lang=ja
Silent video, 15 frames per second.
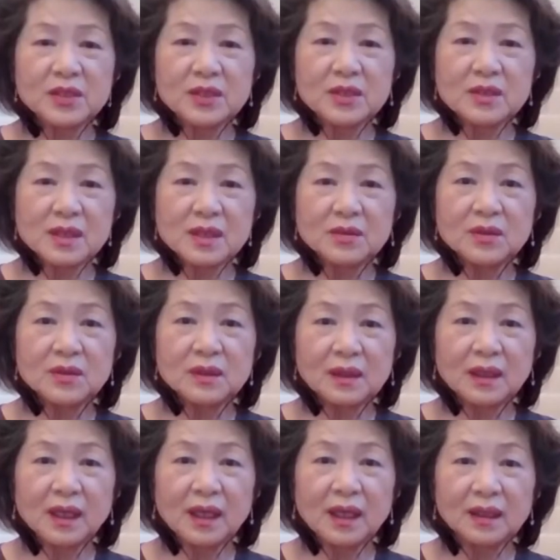小さい時
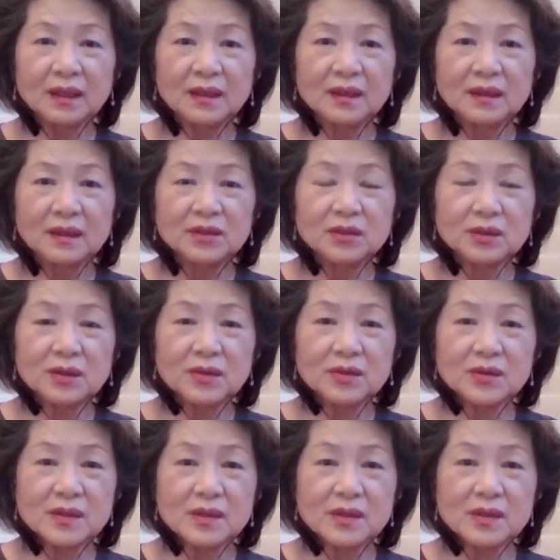からそれこそ